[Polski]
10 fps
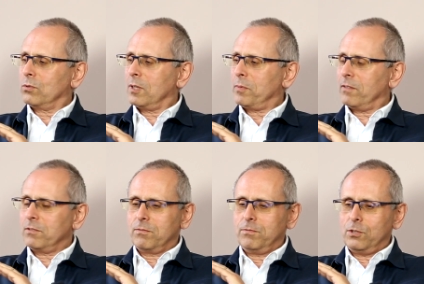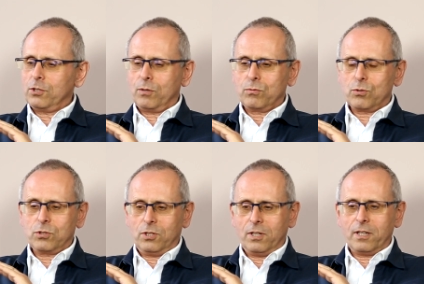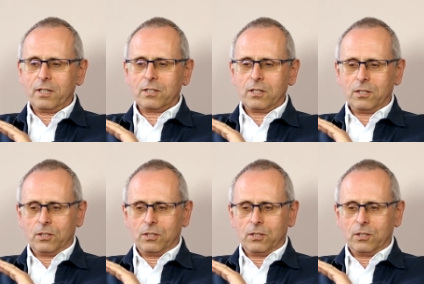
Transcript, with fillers: który naprawdę widział już tyle